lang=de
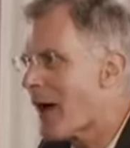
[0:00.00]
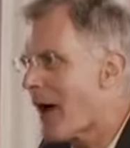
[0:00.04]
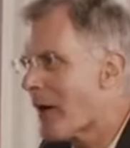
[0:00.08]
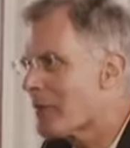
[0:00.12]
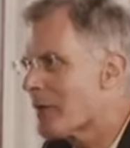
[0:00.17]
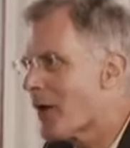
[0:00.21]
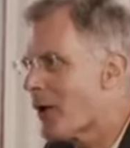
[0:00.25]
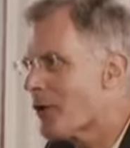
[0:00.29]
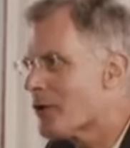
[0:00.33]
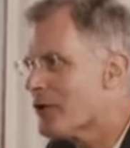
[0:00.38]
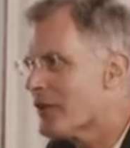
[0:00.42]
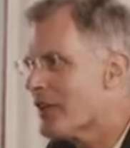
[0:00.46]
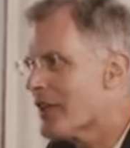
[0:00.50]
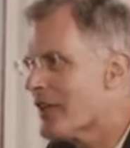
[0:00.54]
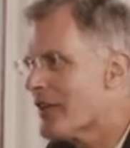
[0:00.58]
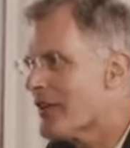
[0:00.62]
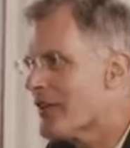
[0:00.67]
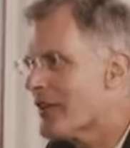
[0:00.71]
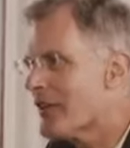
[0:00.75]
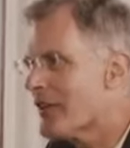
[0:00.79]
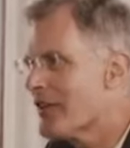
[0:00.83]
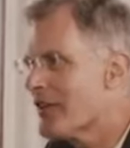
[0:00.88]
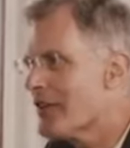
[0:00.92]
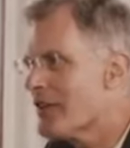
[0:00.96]
applaudieren
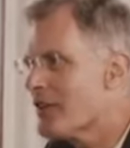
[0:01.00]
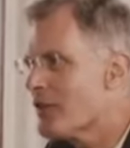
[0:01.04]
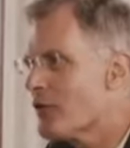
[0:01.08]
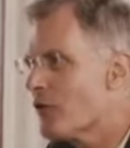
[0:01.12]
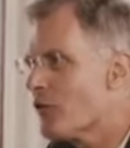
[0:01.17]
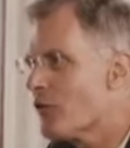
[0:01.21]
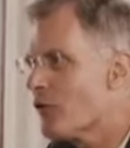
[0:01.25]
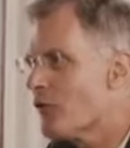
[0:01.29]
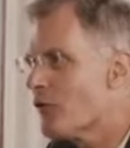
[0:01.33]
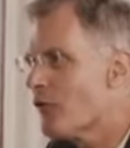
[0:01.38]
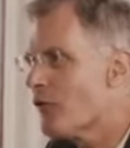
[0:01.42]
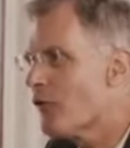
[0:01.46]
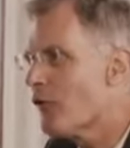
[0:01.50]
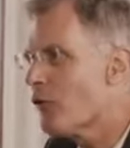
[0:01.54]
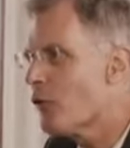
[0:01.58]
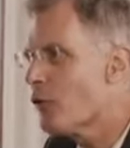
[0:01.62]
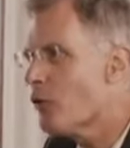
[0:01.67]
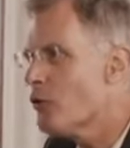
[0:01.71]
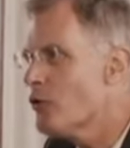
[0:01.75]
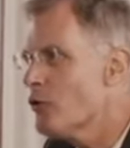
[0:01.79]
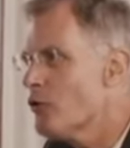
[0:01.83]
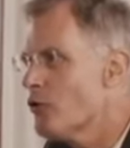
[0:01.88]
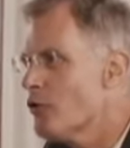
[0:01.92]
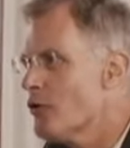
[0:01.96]
Sie nicht zu
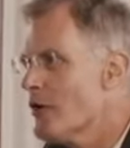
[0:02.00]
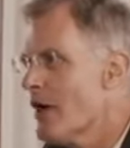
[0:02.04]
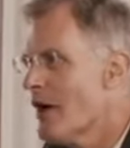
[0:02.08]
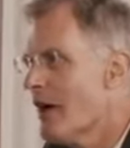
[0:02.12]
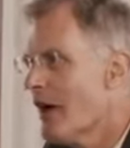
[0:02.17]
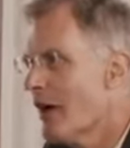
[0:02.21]
früh,